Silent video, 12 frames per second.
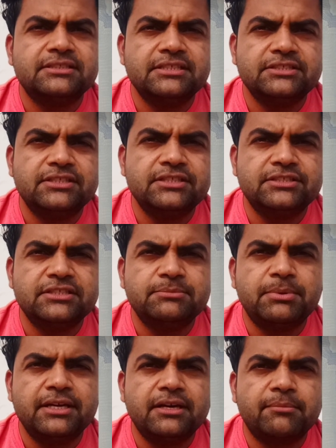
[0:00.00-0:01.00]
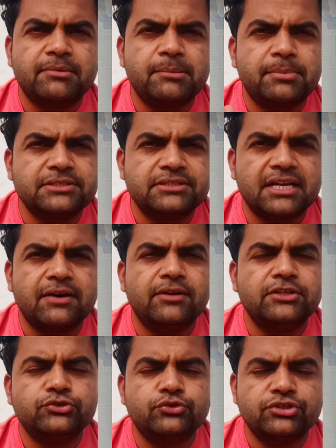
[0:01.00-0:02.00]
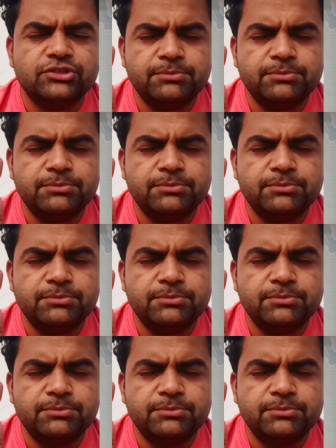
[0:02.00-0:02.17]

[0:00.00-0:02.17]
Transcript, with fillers: तीसरी चीज़ भाई आपके पास ट्रैवल इंश्योरेंस